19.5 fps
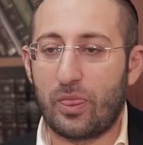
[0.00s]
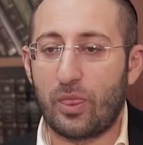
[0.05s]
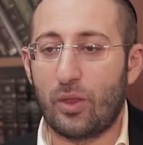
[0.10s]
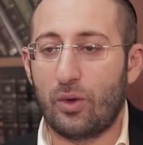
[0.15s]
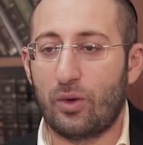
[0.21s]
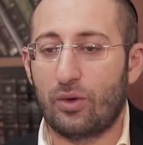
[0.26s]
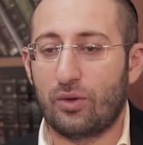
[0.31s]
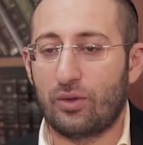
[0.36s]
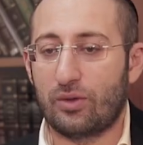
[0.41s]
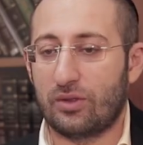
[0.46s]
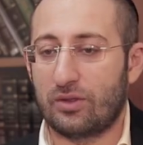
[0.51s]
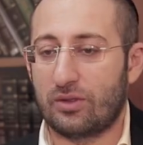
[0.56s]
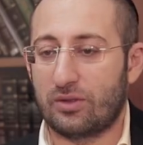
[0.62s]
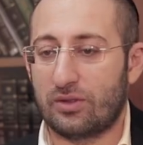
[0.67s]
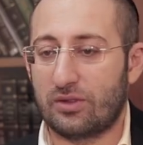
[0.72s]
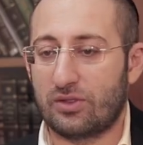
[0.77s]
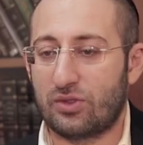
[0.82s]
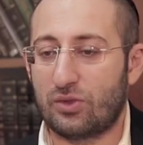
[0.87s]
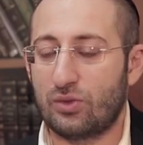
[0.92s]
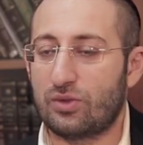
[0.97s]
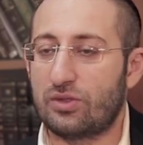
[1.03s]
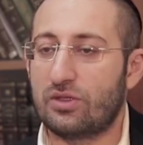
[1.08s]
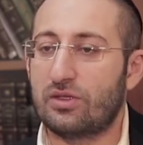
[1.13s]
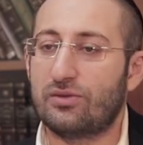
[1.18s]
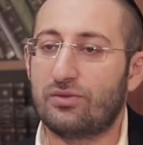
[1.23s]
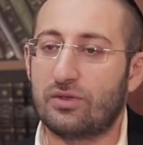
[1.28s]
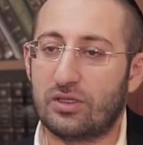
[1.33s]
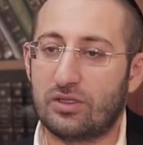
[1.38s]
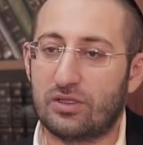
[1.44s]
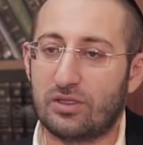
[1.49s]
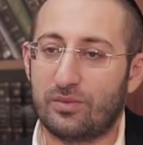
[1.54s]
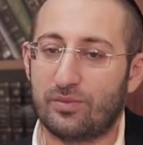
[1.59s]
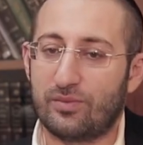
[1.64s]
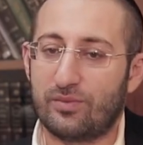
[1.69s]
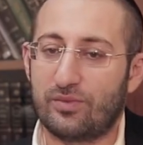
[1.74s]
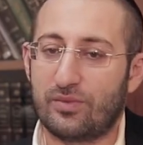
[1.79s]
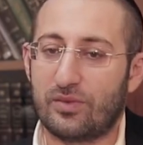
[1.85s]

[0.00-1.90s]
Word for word: но суть не в этом –